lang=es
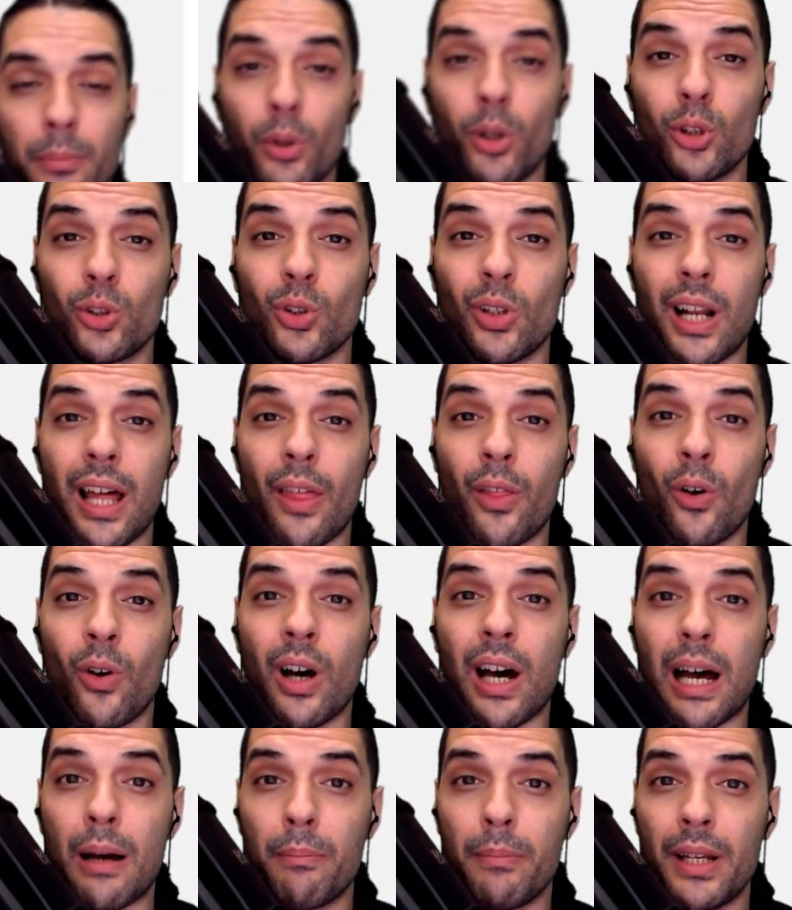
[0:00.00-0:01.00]
otro lado,
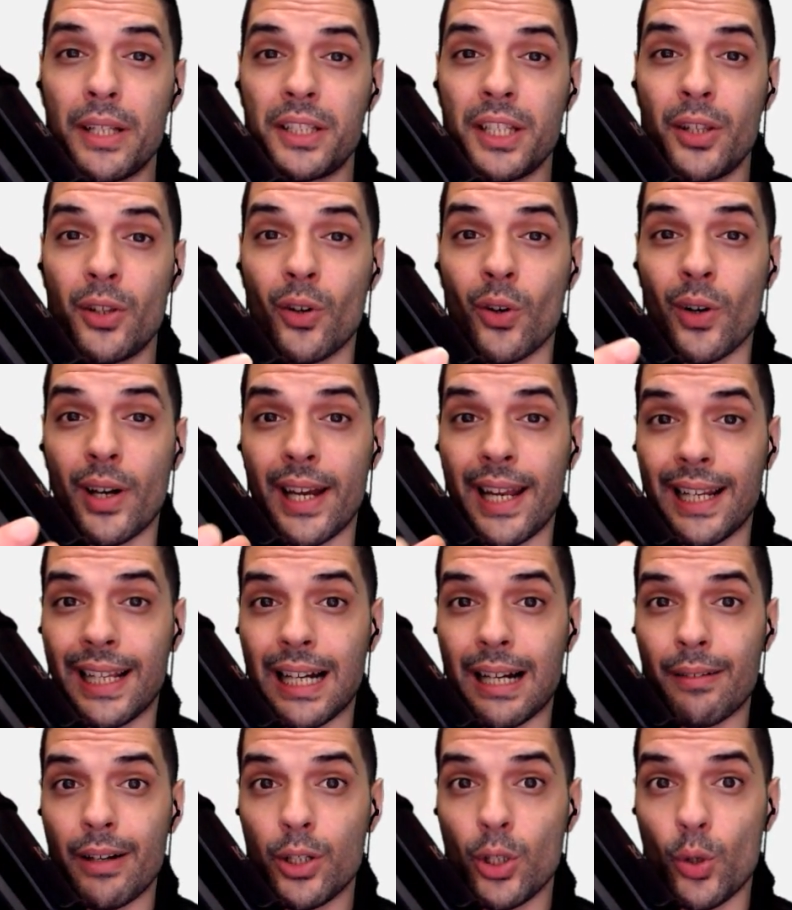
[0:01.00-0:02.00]
han metido el
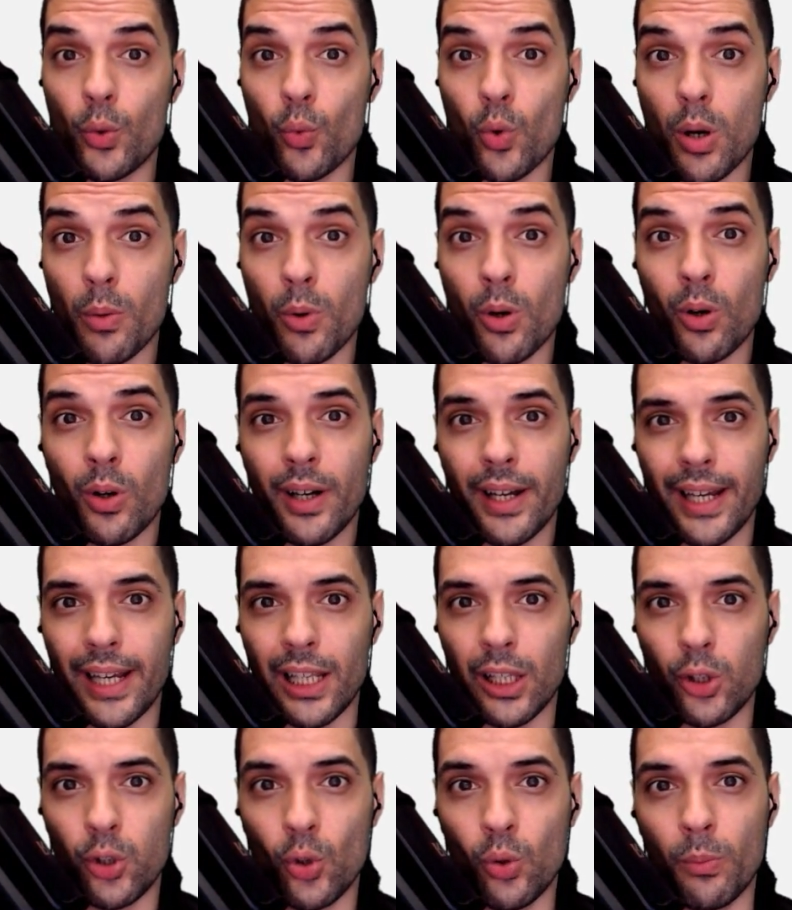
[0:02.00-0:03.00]
caballo nuevo,
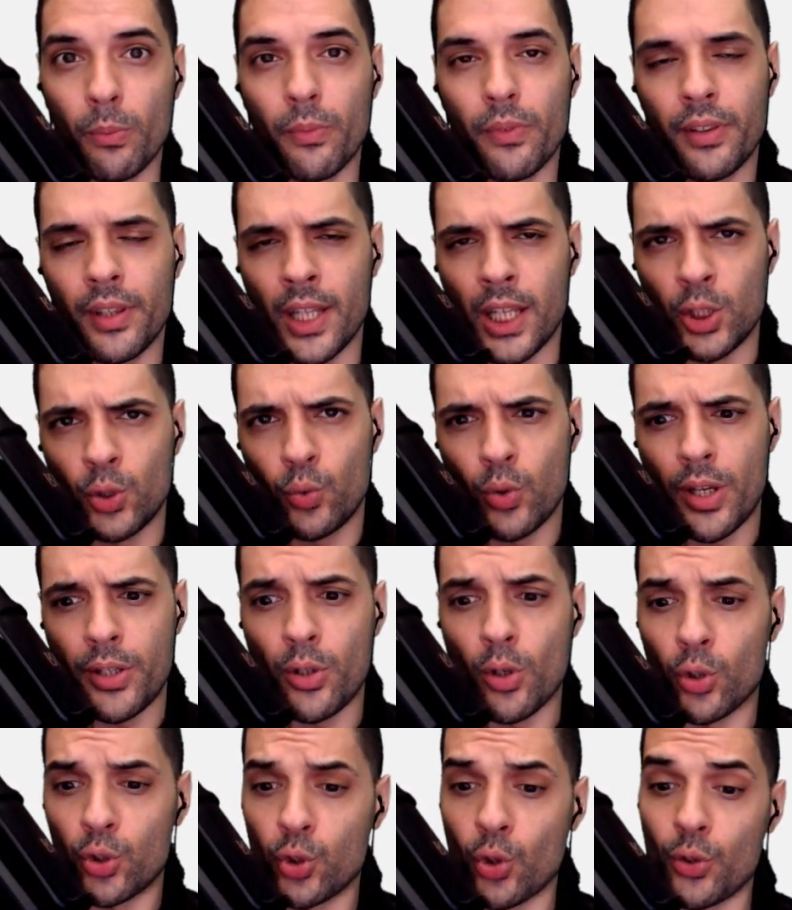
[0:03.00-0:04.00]
el Doom de
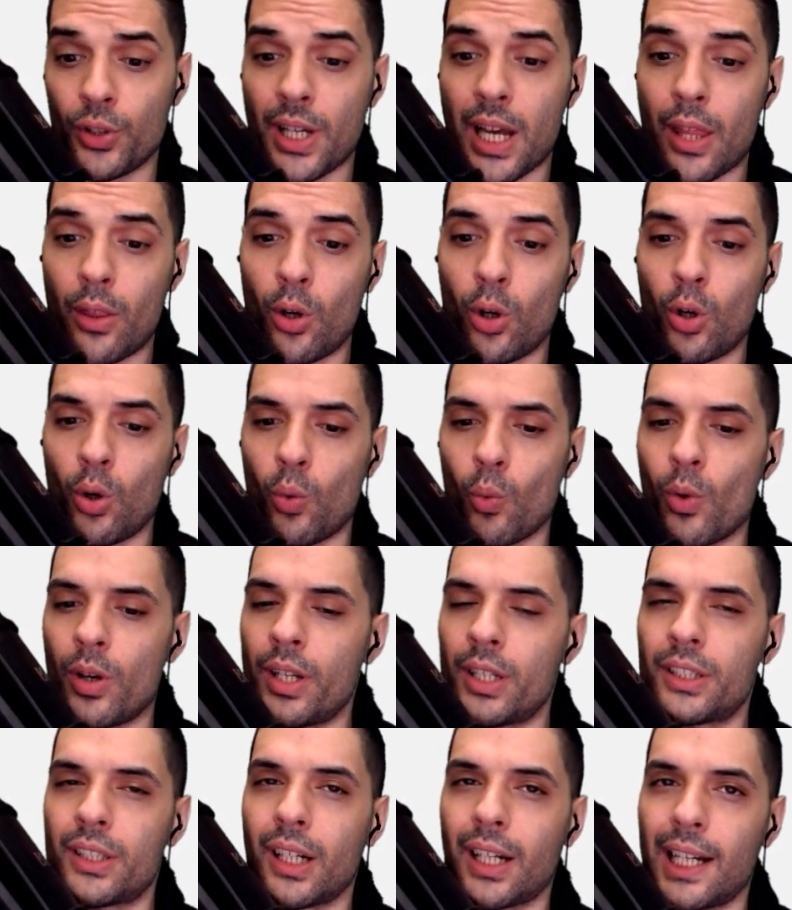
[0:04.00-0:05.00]
ensueño soñado, o en
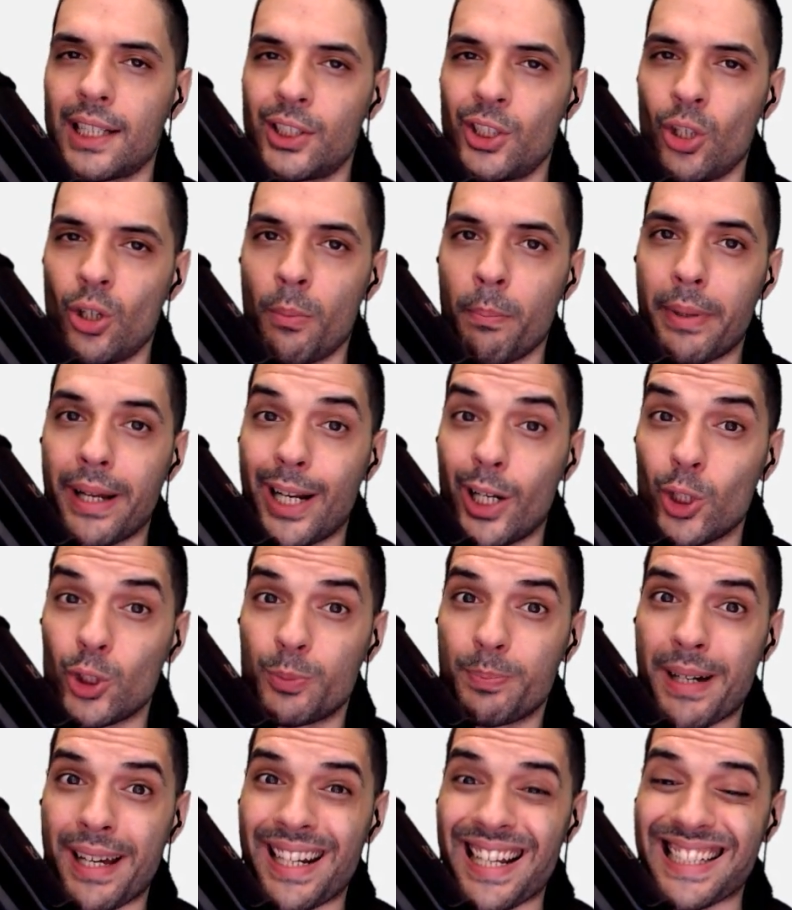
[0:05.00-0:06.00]
esta ocasión para los
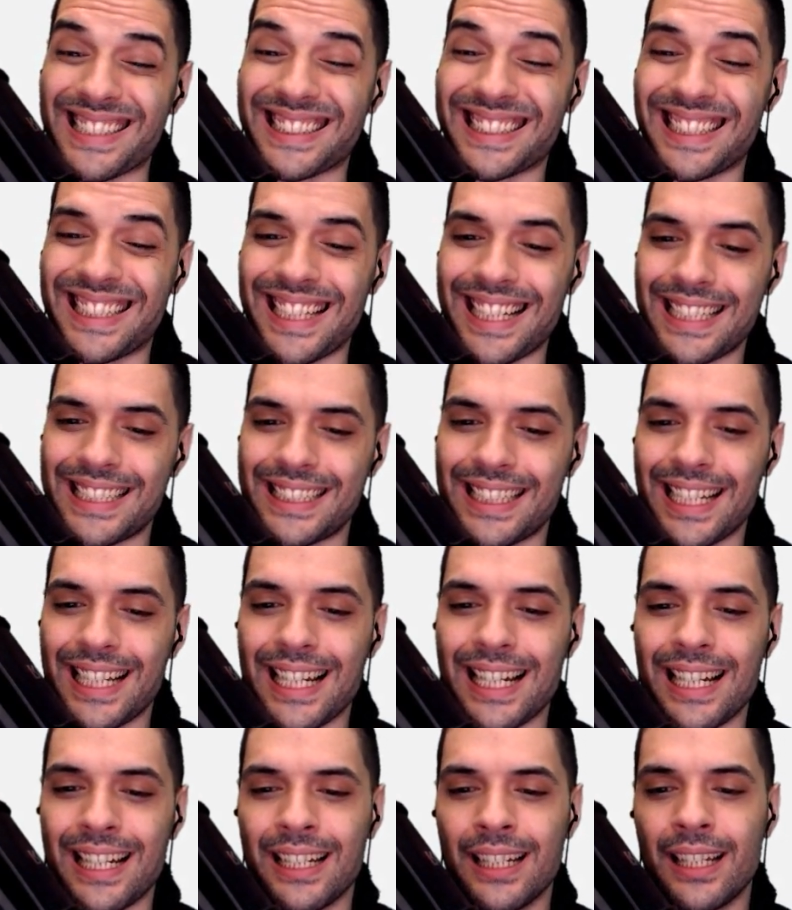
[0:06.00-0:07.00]
panas
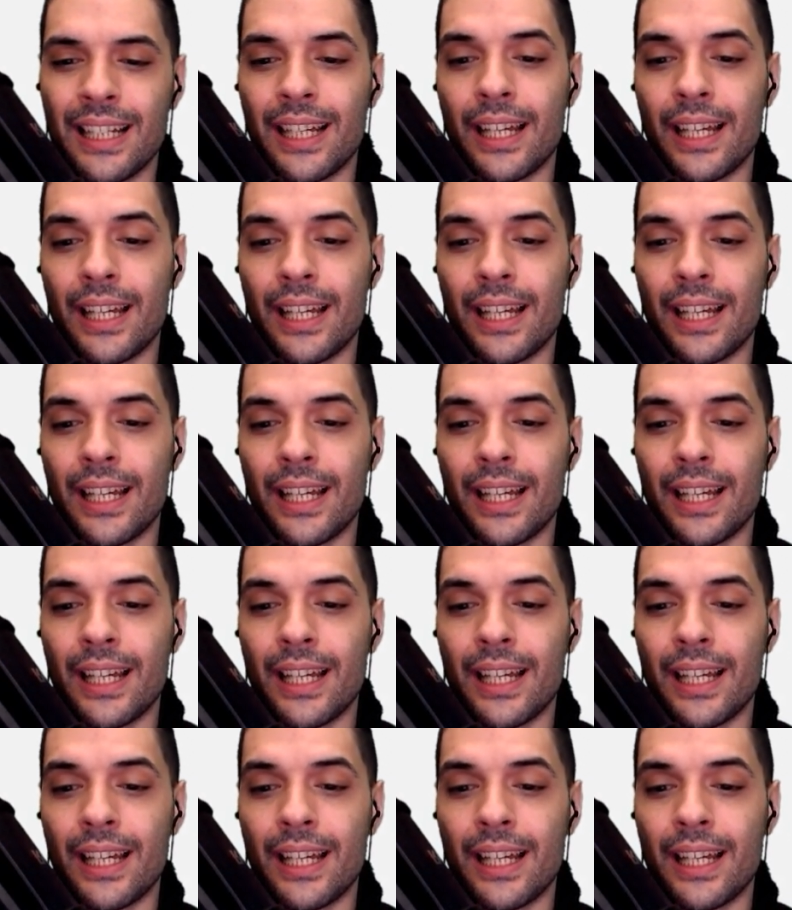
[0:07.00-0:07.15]
DSA,